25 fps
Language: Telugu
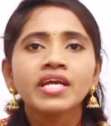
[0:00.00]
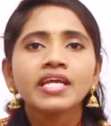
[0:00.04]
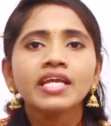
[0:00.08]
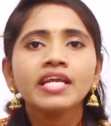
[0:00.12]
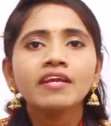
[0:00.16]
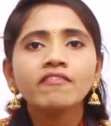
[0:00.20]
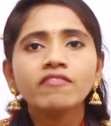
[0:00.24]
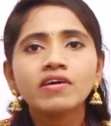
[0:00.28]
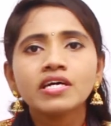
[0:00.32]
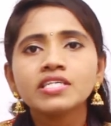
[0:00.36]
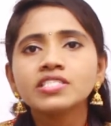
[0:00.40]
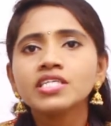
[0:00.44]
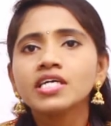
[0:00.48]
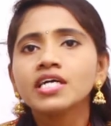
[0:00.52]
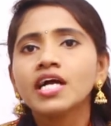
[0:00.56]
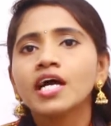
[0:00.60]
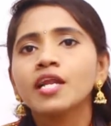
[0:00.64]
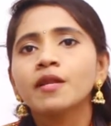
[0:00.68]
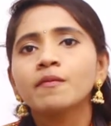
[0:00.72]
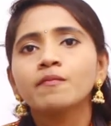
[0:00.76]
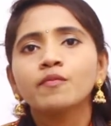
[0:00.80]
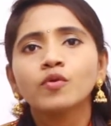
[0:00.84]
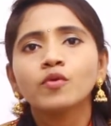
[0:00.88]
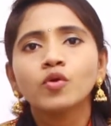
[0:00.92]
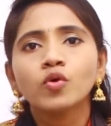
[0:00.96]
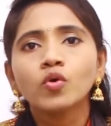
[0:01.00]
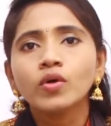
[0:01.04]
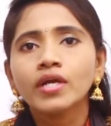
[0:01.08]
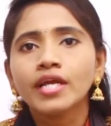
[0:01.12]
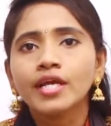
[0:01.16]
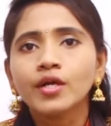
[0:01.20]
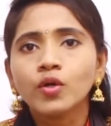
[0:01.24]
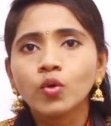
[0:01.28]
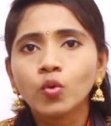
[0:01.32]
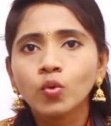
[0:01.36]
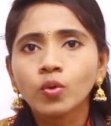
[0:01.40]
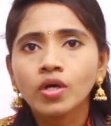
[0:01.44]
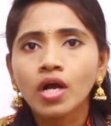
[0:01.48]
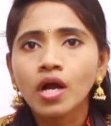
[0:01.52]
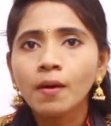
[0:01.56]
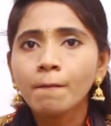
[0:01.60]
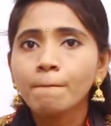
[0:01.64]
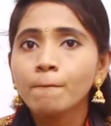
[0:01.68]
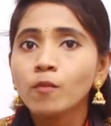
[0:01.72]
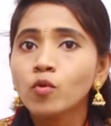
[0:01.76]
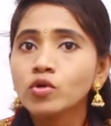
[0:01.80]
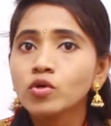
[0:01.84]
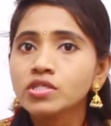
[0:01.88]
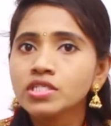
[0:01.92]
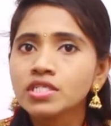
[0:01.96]
ఈ వర్షాకాలంలో ఎక్కువగా
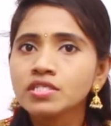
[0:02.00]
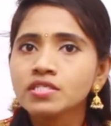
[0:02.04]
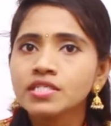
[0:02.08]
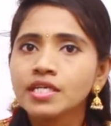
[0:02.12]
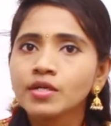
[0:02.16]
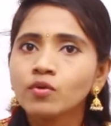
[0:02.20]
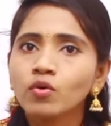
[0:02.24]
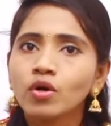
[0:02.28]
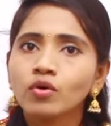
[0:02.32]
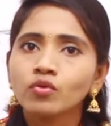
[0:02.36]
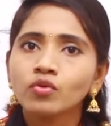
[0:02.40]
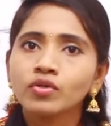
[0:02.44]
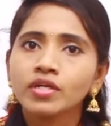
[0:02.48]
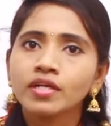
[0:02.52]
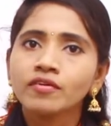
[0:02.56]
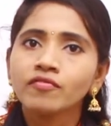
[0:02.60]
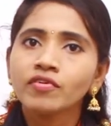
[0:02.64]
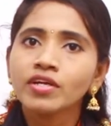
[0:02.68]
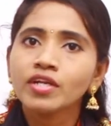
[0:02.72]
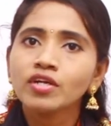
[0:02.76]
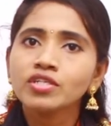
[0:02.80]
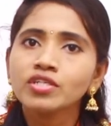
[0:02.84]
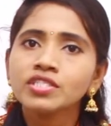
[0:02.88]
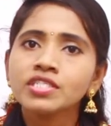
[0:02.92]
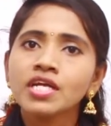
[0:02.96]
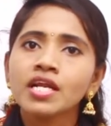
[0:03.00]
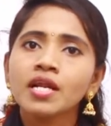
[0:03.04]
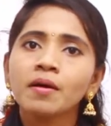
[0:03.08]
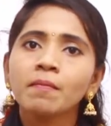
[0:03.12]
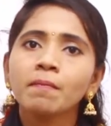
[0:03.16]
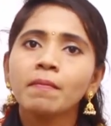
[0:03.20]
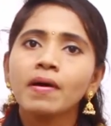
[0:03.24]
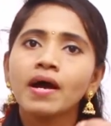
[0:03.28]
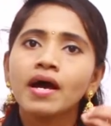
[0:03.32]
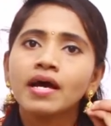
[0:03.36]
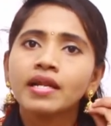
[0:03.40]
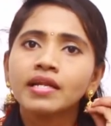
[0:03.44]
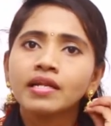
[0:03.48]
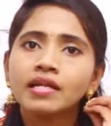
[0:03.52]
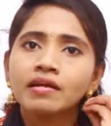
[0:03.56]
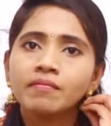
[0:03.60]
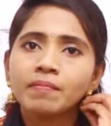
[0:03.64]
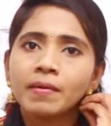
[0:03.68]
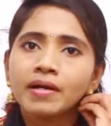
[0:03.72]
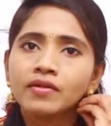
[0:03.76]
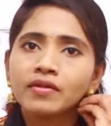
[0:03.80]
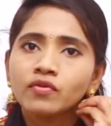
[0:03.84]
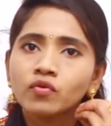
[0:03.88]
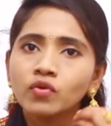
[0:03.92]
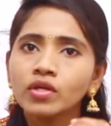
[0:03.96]
మోషన్స్ ఎక్కువ అవుతుంటాయి విరోచనాల బారిన
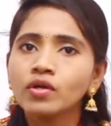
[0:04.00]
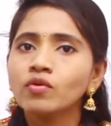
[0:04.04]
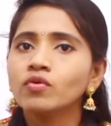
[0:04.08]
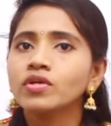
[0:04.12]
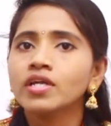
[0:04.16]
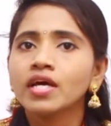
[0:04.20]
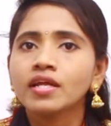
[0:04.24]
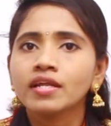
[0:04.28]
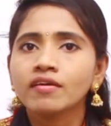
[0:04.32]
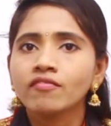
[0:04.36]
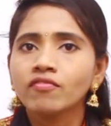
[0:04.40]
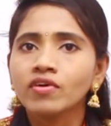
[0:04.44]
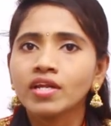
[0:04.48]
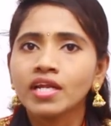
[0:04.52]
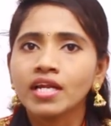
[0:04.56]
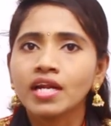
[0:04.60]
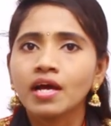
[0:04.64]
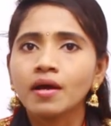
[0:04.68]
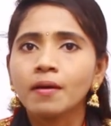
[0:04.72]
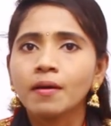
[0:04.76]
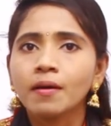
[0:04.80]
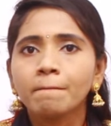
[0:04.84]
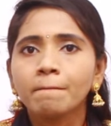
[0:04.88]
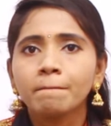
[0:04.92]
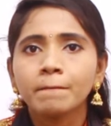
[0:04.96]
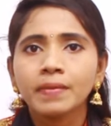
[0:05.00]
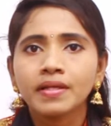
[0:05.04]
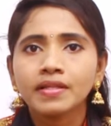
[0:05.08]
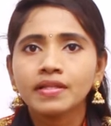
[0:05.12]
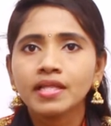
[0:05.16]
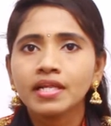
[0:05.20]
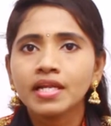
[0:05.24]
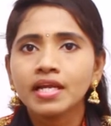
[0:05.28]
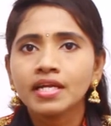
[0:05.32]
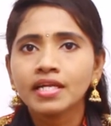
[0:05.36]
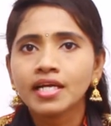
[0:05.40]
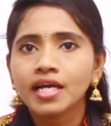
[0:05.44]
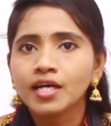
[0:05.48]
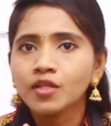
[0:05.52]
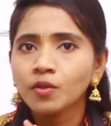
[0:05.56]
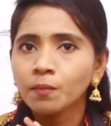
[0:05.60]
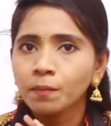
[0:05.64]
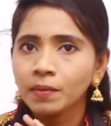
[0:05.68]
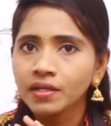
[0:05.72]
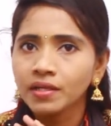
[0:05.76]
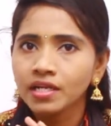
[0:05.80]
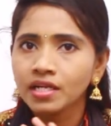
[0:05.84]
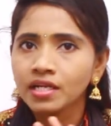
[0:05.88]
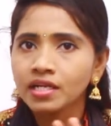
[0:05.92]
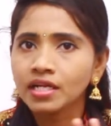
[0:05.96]
పడుతూనే ఉంటారు ఎవరైనా పెద్దలని కాదు
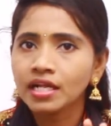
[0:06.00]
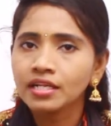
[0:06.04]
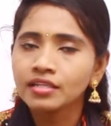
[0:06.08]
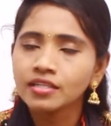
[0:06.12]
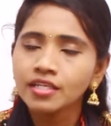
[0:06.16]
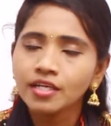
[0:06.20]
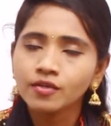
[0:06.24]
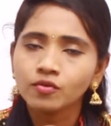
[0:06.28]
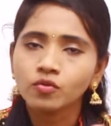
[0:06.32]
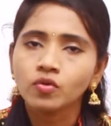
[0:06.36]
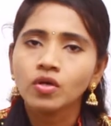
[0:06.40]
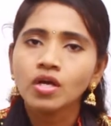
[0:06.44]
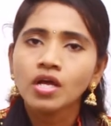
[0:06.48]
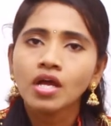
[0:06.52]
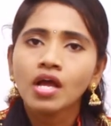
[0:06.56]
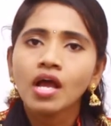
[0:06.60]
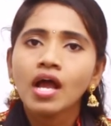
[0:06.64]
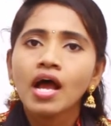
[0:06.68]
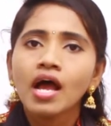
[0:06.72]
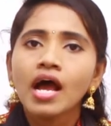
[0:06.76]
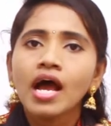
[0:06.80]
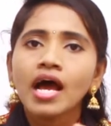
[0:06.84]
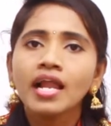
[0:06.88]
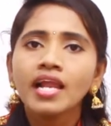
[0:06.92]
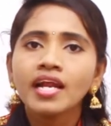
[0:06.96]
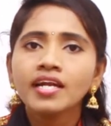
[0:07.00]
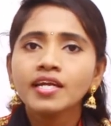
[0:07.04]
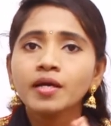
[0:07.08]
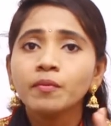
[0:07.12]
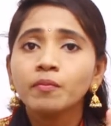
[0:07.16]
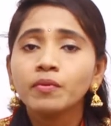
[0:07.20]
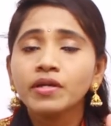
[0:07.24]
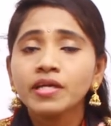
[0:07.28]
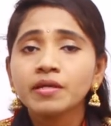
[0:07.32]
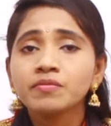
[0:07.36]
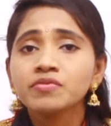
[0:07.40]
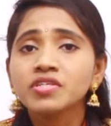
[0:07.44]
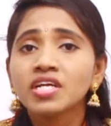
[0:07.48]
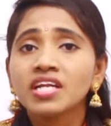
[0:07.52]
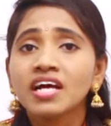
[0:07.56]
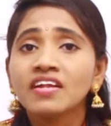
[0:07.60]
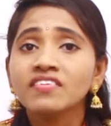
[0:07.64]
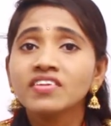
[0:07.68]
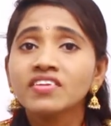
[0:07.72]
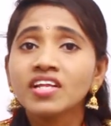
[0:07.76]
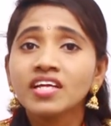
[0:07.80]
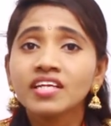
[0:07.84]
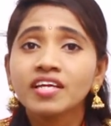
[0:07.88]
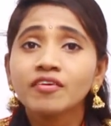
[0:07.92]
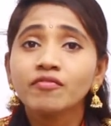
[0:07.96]
పిల్లలని అందరూ అలాంటప్పుడు ఏం చేయాలి
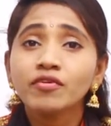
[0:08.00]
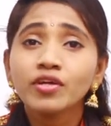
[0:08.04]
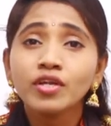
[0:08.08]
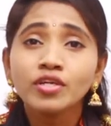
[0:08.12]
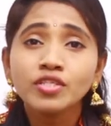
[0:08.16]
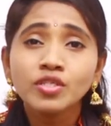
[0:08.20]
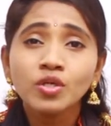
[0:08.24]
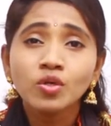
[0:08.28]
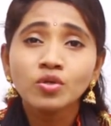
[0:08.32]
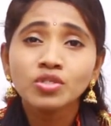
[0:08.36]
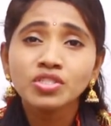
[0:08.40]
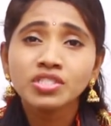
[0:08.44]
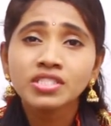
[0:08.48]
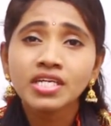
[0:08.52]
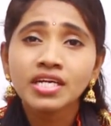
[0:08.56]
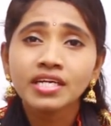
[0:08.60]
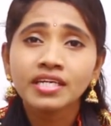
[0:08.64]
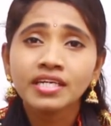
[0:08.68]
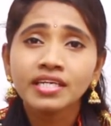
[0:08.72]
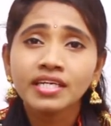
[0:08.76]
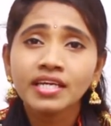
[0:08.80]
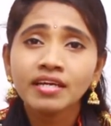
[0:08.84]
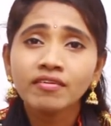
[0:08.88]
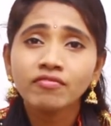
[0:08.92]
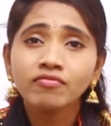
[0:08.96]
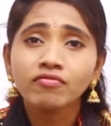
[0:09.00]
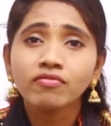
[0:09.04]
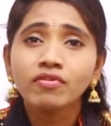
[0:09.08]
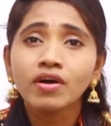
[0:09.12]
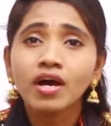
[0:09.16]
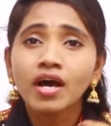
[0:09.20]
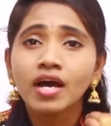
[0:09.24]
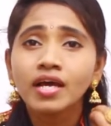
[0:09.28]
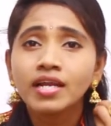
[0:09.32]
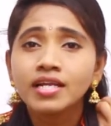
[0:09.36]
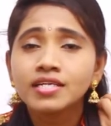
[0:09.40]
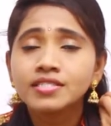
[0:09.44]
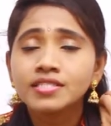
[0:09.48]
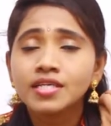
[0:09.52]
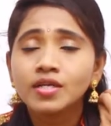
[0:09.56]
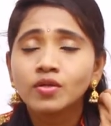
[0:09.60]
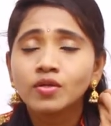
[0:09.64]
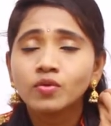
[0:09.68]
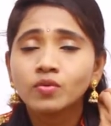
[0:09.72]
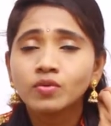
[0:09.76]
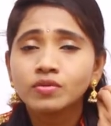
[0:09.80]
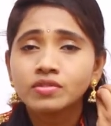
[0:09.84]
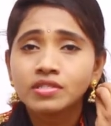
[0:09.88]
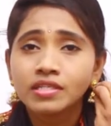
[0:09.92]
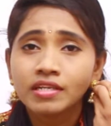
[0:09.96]
అందరికీ విరోచనలు వచ్చినాయంటే వాళ్ళు
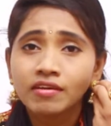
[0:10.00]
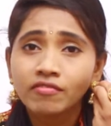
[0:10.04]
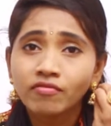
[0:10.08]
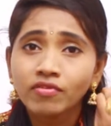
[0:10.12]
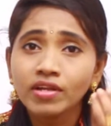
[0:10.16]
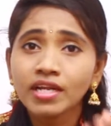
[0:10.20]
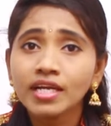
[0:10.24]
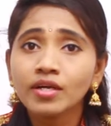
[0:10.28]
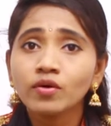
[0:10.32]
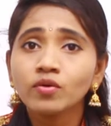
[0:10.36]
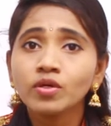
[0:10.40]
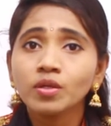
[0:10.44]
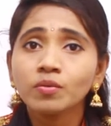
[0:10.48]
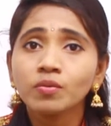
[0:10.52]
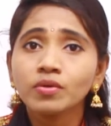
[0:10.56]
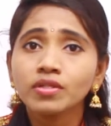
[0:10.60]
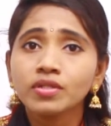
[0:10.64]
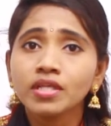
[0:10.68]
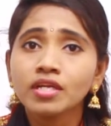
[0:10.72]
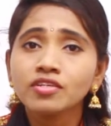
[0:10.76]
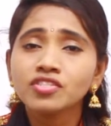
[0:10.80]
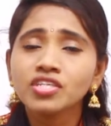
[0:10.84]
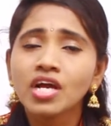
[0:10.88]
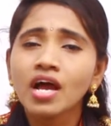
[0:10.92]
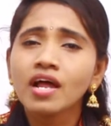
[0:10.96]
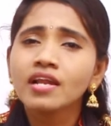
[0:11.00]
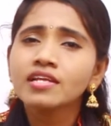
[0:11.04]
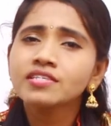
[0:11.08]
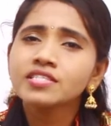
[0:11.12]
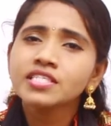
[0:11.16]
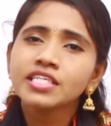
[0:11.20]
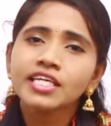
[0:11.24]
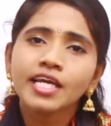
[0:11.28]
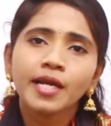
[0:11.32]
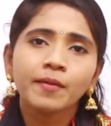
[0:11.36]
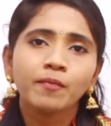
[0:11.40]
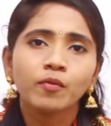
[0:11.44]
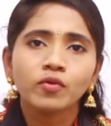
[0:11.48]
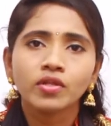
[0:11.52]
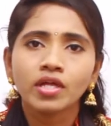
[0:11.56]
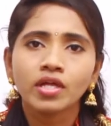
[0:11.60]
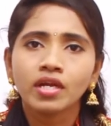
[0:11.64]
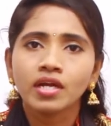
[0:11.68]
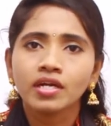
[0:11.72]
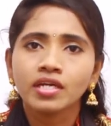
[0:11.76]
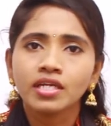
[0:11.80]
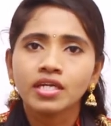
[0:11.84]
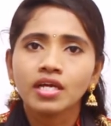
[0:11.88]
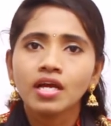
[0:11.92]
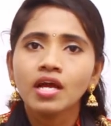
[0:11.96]
అసలు లెవ్వలేకుండా పోతారు చాలా సిక్
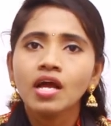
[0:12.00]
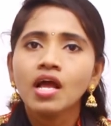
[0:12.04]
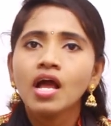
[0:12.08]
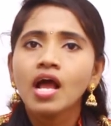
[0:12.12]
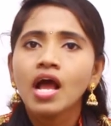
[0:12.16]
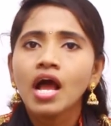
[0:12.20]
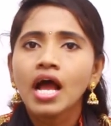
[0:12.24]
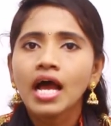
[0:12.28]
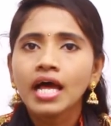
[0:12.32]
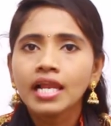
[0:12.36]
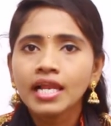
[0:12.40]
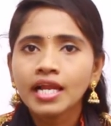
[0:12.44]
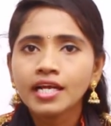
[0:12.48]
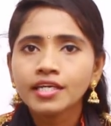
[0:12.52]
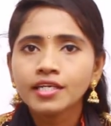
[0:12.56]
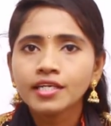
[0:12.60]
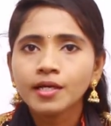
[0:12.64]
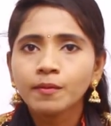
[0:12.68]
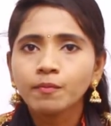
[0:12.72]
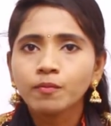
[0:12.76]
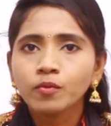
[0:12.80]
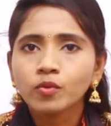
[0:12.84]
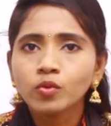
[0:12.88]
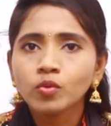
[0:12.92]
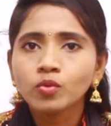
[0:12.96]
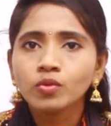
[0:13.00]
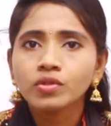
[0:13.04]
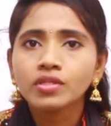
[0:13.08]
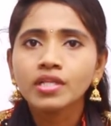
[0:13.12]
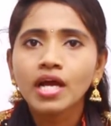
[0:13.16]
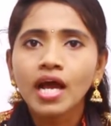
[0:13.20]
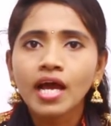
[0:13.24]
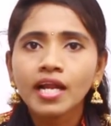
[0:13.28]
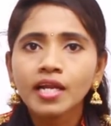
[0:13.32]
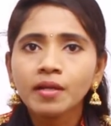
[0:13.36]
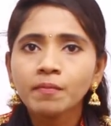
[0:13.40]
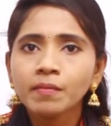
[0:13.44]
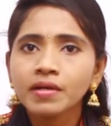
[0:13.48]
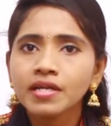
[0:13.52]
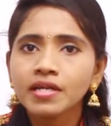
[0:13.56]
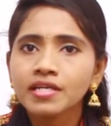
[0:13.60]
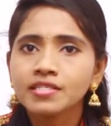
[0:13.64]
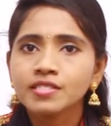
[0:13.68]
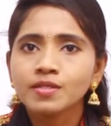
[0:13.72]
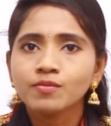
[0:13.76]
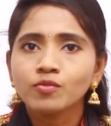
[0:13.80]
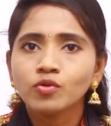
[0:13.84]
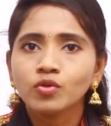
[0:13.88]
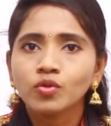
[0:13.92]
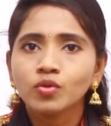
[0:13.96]
అయిపోతారండి అలాంటప్పుడు దానిమ్మ
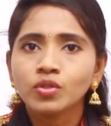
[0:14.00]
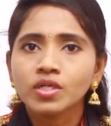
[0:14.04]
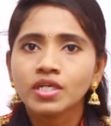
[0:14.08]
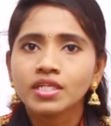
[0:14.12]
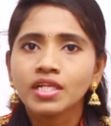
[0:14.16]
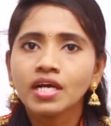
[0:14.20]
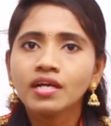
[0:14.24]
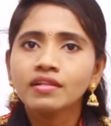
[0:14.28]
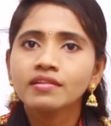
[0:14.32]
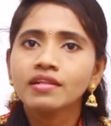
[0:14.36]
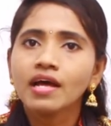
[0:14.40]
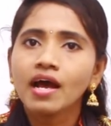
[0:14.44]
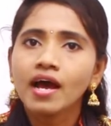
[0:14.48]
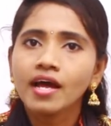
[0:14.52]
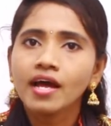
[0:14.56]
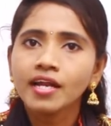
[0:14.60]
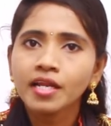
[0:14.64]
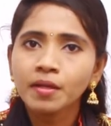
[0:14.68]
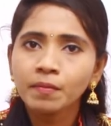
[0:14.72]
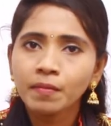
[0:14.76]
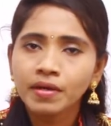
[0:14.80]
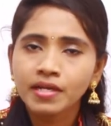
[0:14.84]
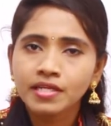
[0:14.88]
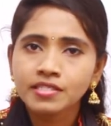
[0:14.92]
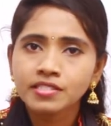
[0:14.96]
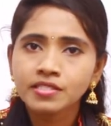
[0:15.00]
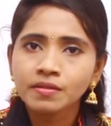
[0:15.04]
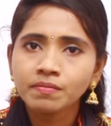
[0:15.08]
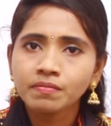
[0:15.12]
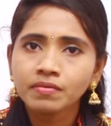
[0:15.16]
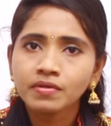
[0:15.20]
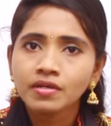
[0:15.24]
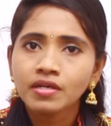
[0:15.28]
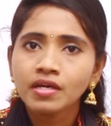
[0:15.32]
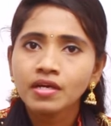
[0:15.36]
రసం ఉంటుంది కదా దానిమ్మ రసం